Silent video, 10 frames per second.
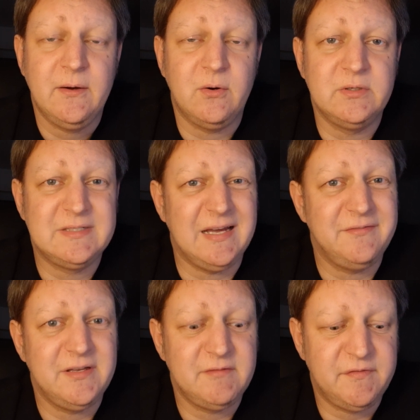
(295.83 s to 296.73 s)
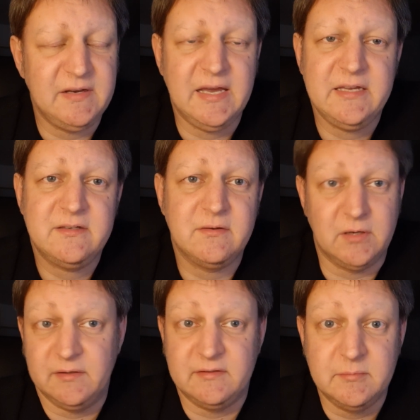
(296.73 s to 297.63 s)
Und da werden wir vielleicht
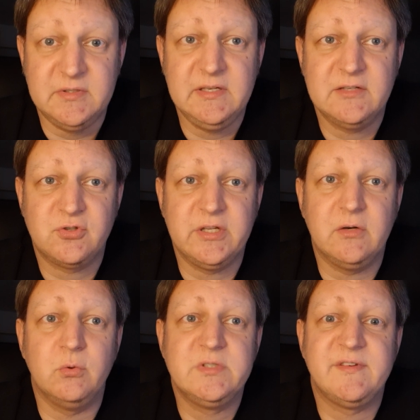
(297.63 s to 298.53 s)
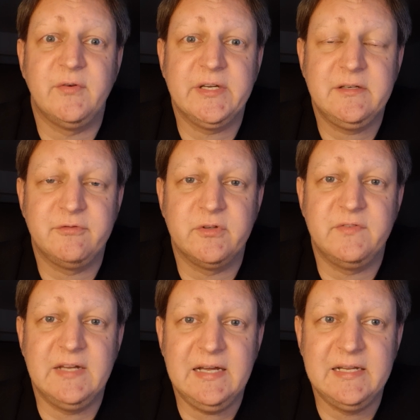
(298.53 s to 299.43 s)
oder ziemlich sicher schon den großen Favoriten fürs
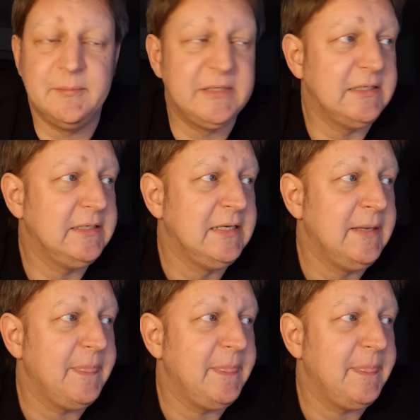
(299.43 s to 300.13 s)
Finale ermitteln.